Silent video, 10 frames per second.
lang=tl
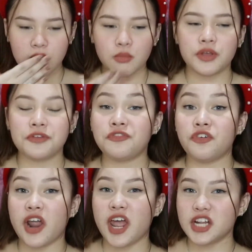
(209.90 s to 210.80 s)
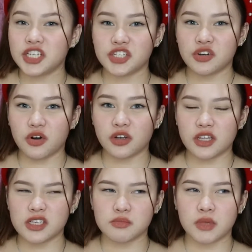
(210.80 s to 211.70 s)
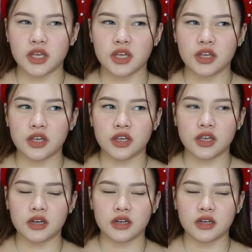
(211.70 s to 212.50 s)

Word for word: amoy fresh or tas may